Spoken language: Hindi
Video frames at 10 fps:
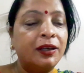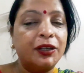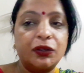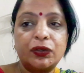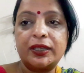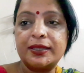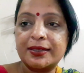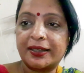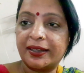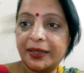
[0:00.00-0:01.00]
क्योंकि
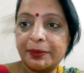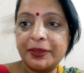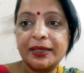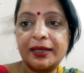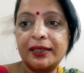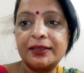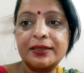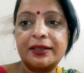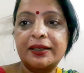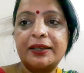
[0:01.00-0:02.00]
संडे भी था
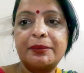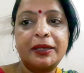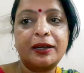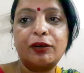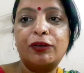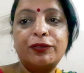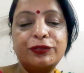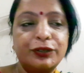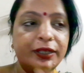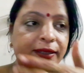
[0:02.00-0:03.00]
संडे मेरा ऑफ
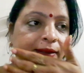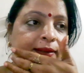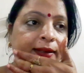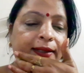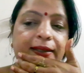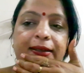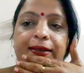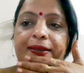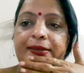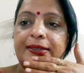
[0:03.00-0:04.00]
तो रहता नहीं है
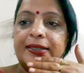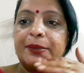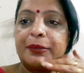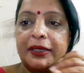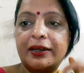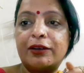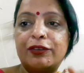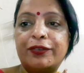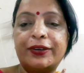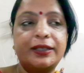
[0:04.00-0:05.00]
कि संडे मेरा
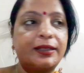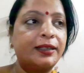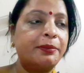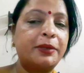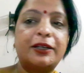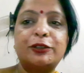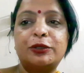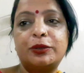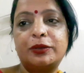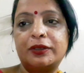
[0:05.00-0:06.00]
ऑफ रहता है मेरा तो
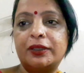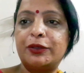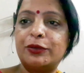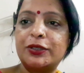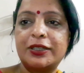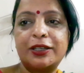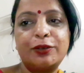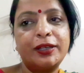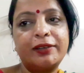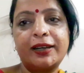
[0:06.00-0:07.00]
रोज़
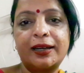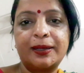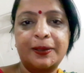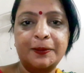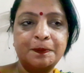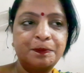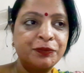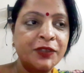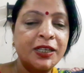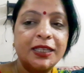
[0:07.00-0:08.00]
रेगुलर वाला है
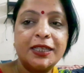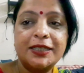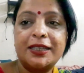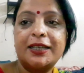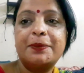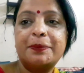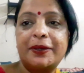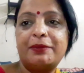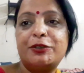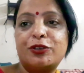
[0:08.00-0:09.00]
किसी
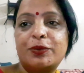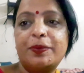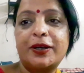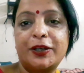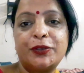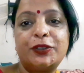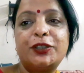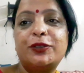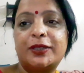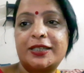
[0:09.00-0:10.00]
कंपनी में जॉब कर रही होती
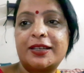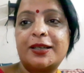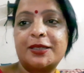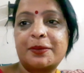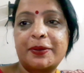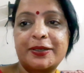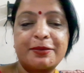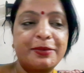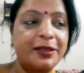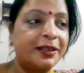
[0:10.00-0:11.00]
तो अच्छा खासा पैसा
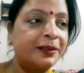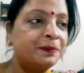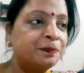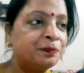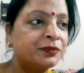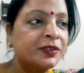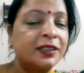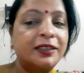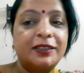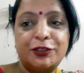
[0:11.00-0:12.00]
मिलता
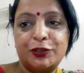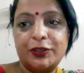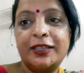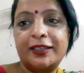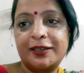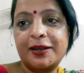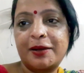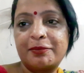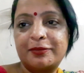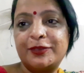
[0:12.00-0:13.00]
जो घर का
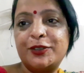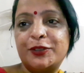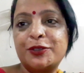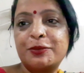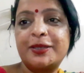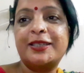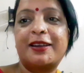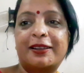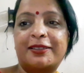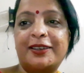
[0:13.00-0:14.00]
काम जो सुबह से
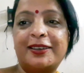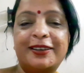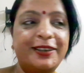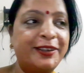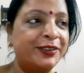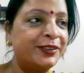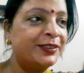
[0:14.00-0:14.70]
रात तक लगे रहो